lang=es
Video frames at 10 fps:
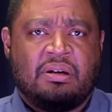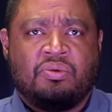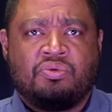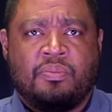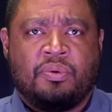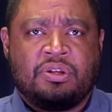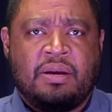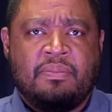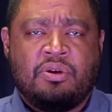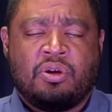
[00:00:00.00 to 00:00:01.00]
a uno por
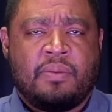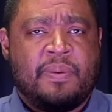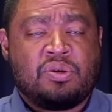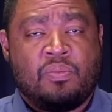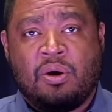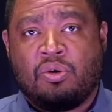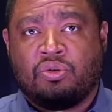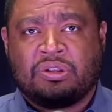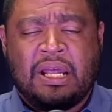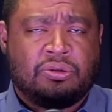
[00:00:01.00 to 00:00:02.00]
10 millones de pesos bajo
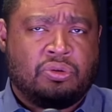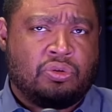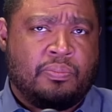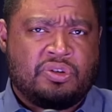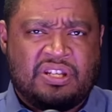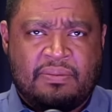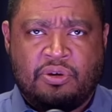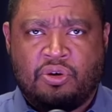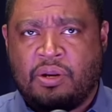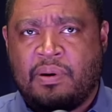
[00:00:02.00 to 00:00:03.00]
contrato, otro por 100
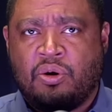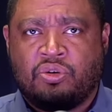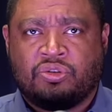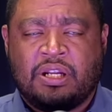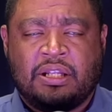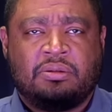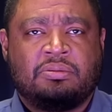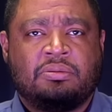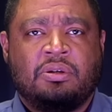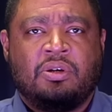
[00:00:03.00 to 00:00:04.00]
millones bajo
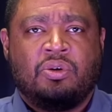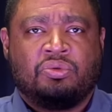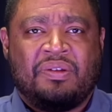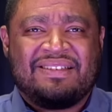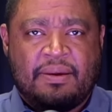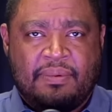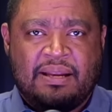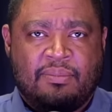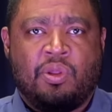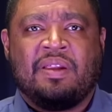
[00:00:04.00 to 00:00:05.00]
contrato. Ustedes saben
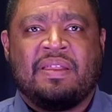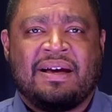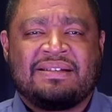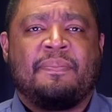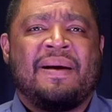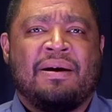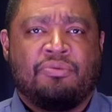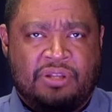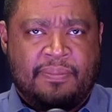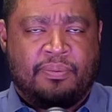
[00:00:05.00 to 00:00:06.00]
la modalidad que se paga
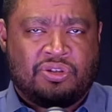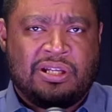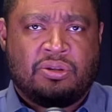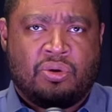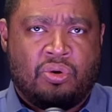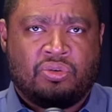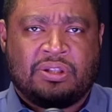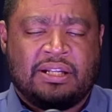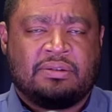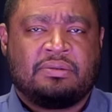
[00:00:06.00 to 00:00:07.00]
un 10% un
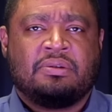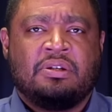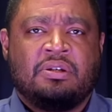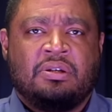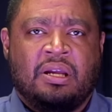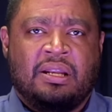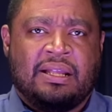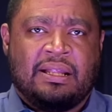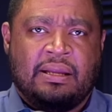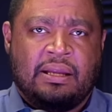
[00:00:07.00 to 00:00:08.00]
contrato. El
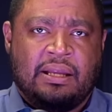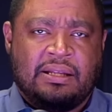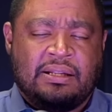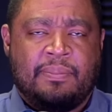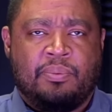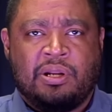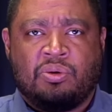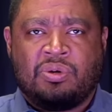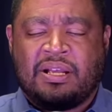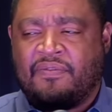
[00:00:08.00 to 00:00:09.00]
que le ponen
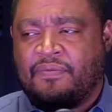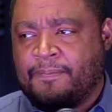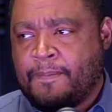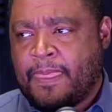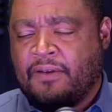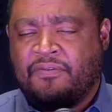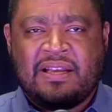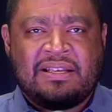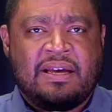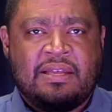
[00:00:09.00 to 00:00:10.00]
una
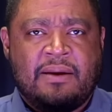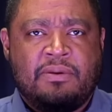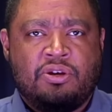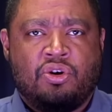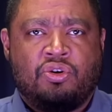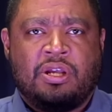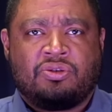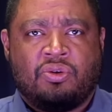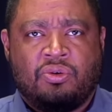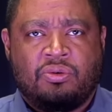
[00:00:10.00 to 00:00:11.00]
fianza de 10 millones
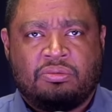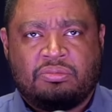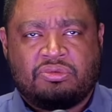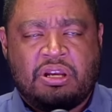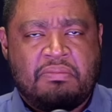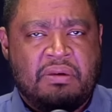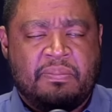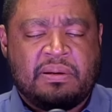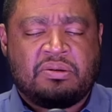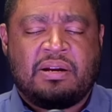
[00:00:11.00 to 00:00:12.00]
son 100 mil
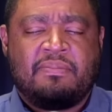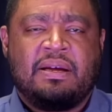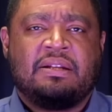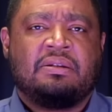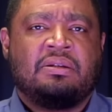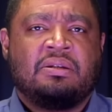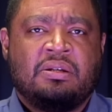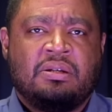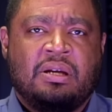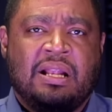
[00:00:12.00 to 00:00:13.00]
pesos realmente.
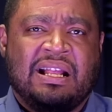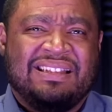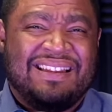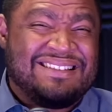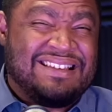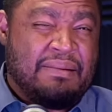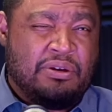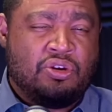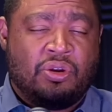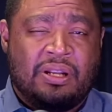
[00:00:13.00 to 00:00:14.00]
El que tiene 100
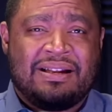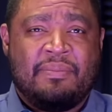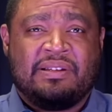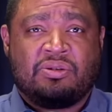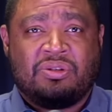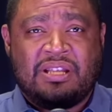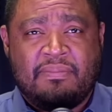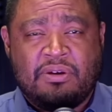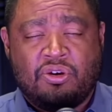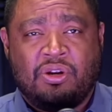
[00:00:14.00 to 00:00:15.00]
millones realmente son
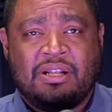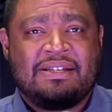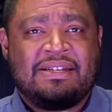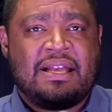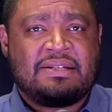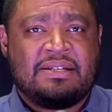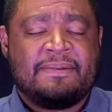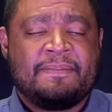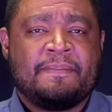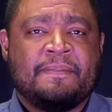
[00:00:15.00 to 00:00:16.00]
10 millones y
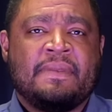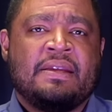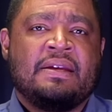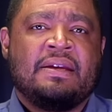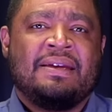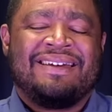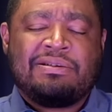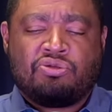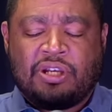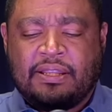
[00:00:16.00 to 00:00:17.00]
así. ¿Qué
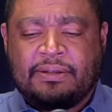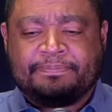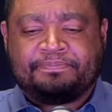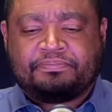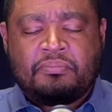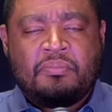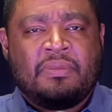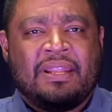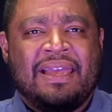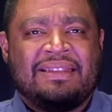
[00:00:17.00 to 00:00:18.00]
sucede?
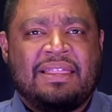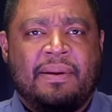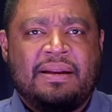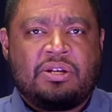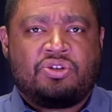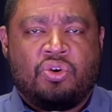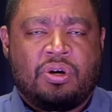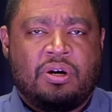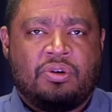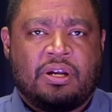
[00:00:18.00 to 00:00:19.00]
Esta variación
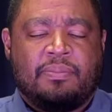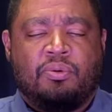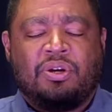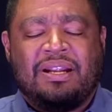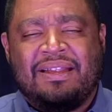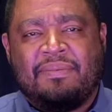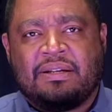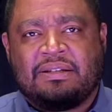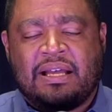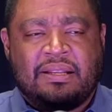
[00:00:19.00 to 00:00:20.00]
ahora que pone en
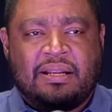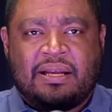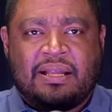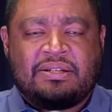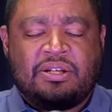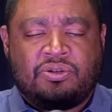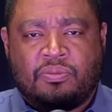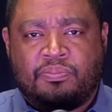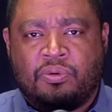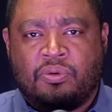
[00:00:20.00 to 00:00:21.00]
libertad el
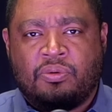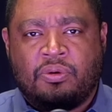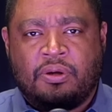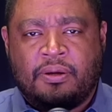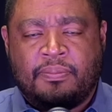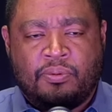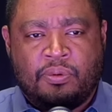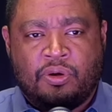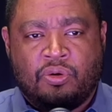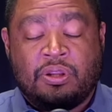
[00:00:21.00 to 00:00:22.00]
ejercicio eh,
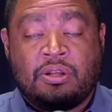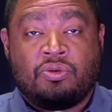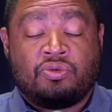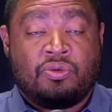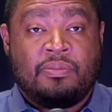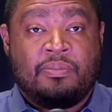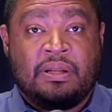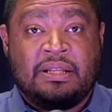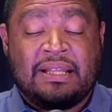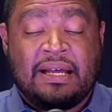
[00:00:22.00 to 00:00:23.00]
público de esos
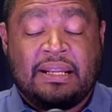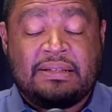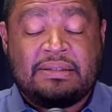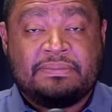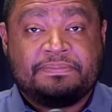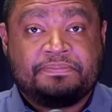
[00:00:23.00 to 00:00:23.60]
militares